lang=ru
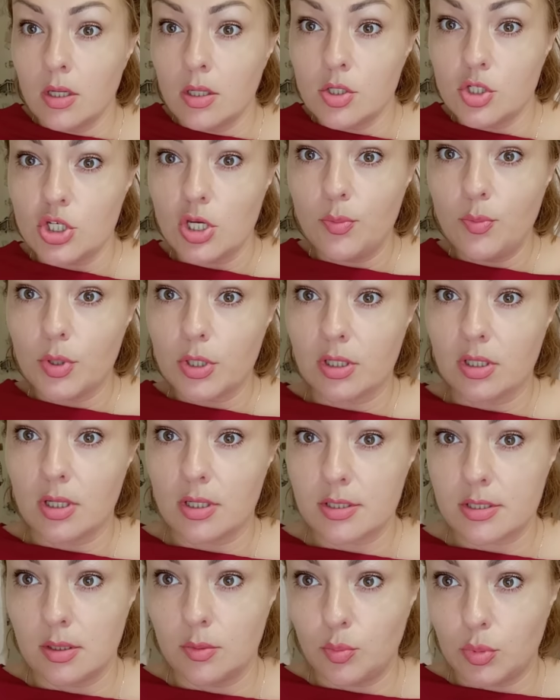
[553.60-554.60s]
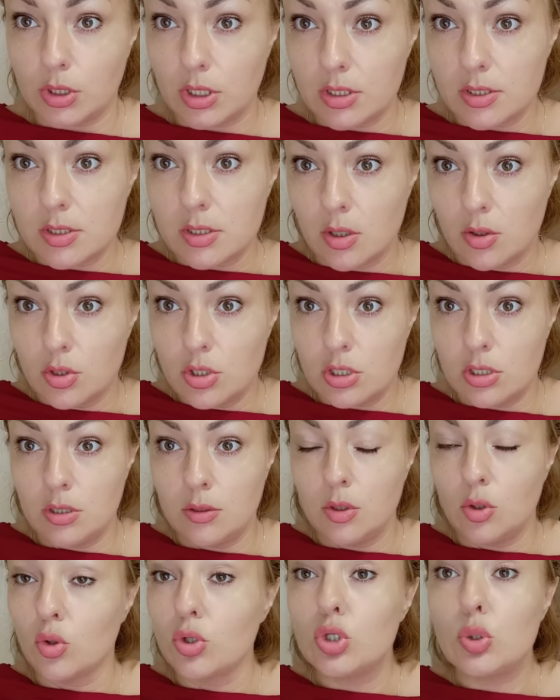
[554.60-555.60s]
Джемпер классный, потрясающий
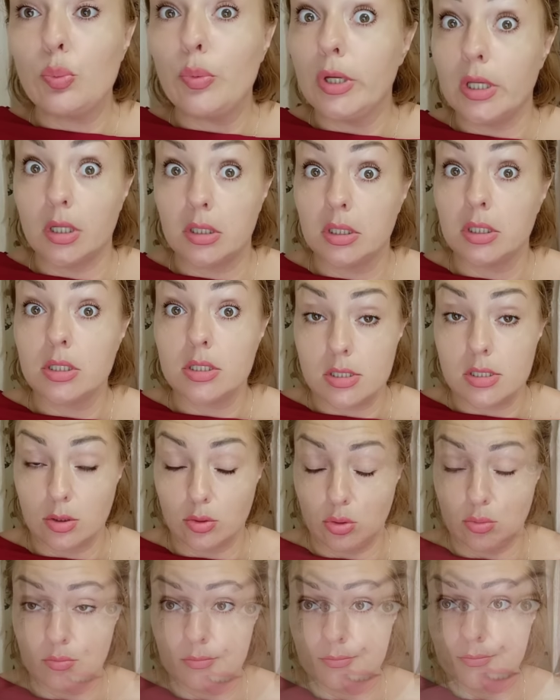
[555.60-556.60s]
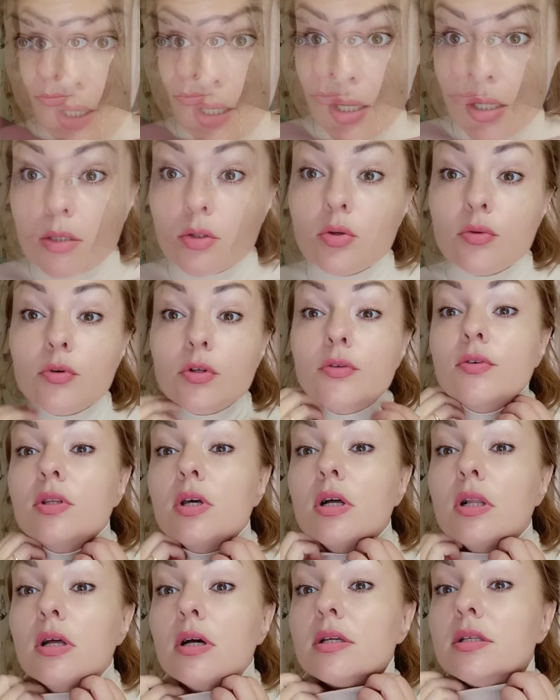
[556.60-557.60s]
и очень приятный к телу. Ну и вот
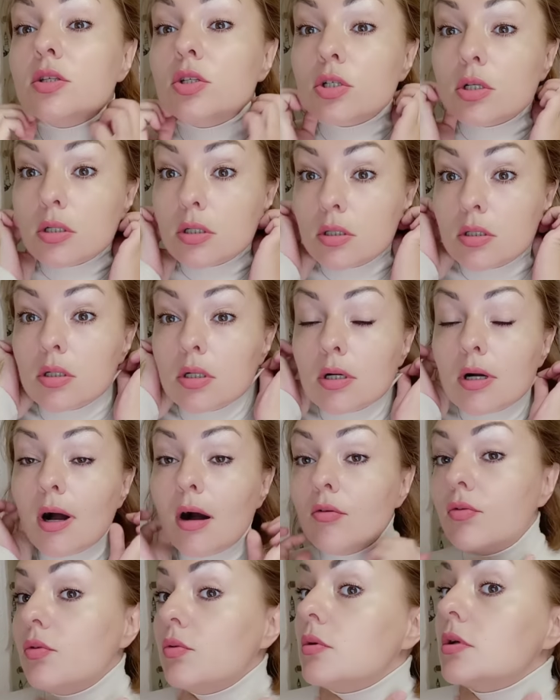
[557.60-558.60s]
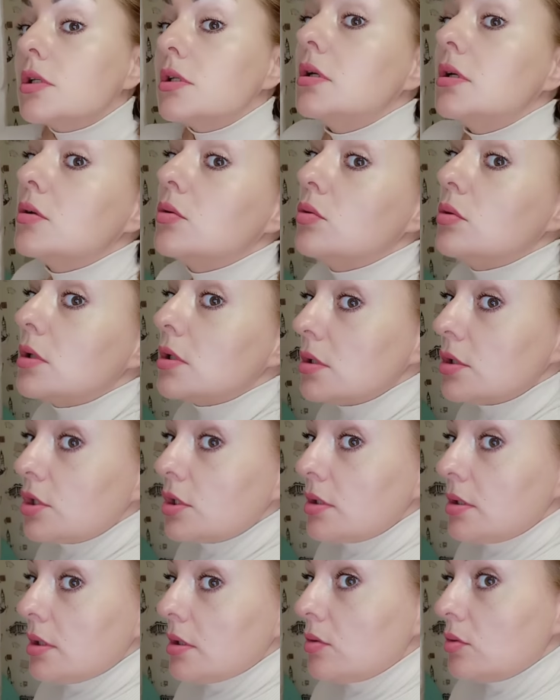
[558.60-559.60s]
водолазочка. Комфортное
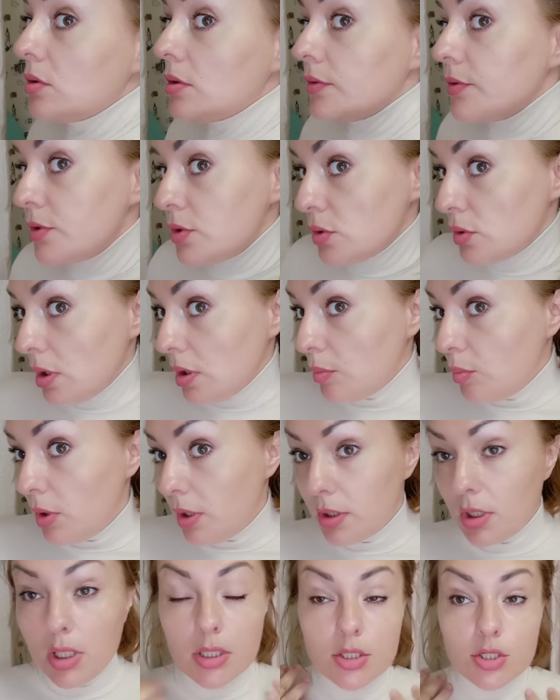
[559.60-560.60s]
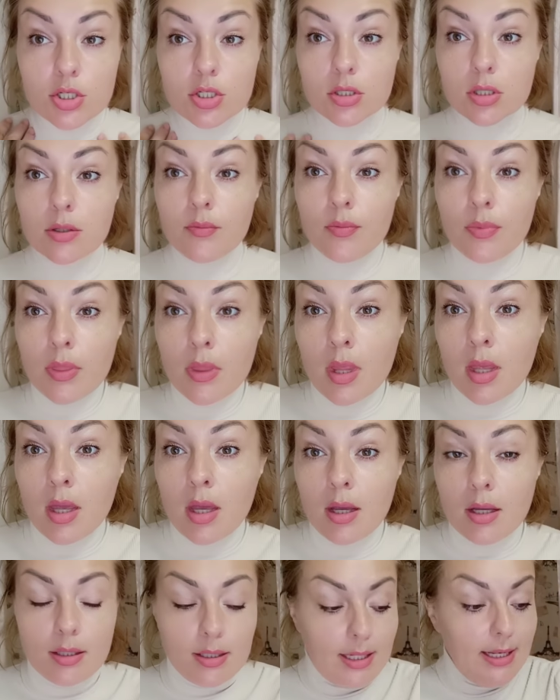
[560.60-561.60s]
горлышко такое, все как бы отлично.
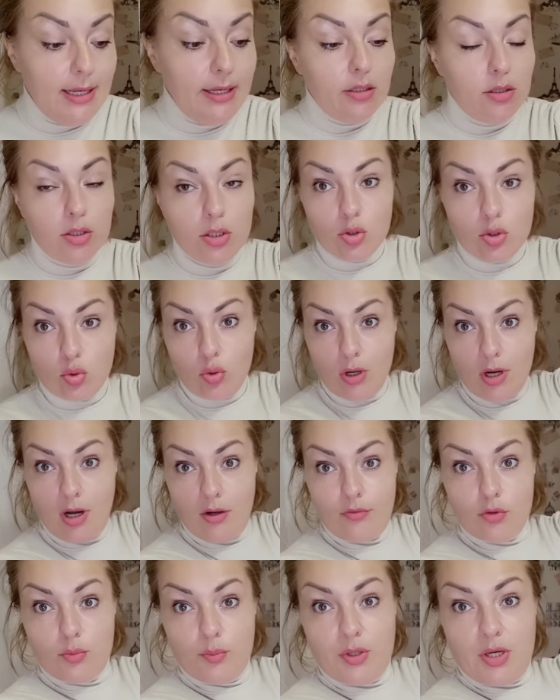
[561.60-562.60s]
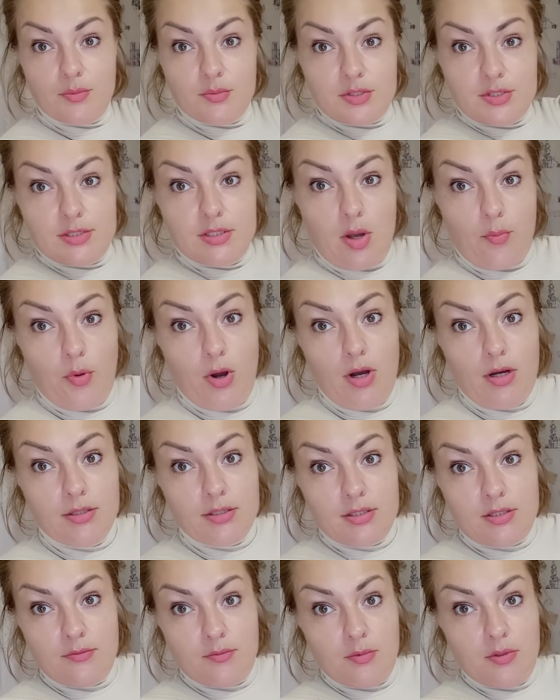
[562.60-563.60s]
Длинный рукав, он прям с
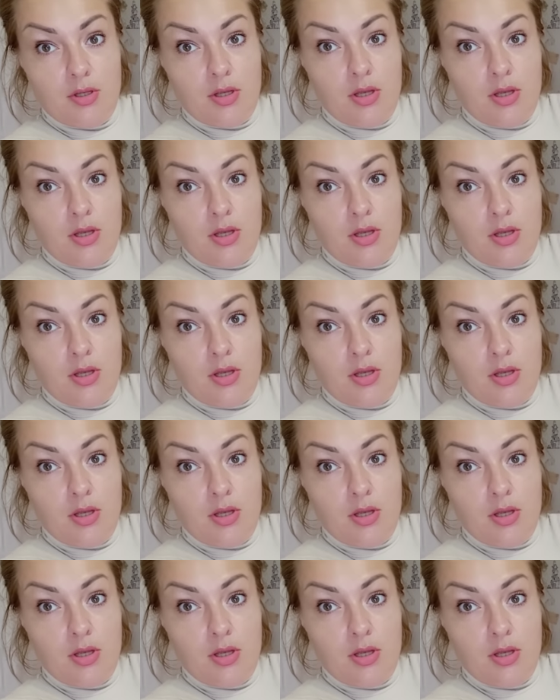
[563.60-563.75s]
запасом.